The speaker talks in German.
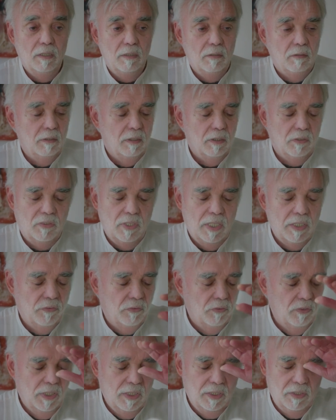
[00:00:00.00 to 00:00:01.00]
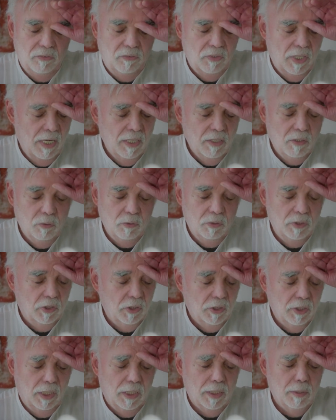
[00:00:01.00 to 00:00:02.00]
und da saßen dann sage und
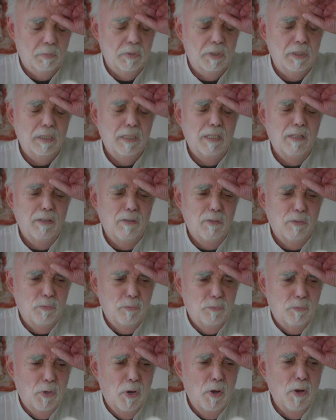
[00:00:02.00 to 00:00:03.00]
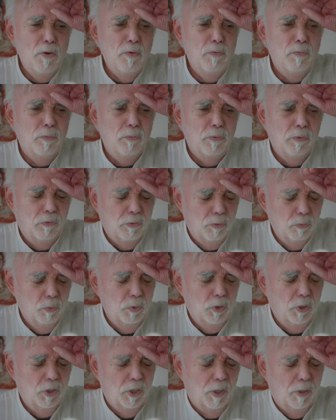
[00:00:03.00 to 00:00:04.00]
schreibe fünf
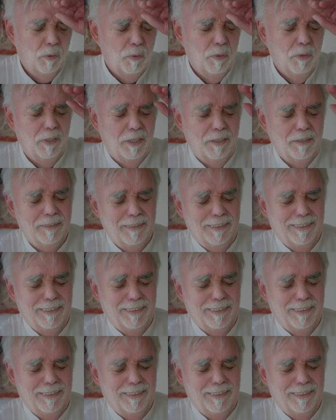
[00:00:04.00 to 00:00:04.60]
Zuschauer.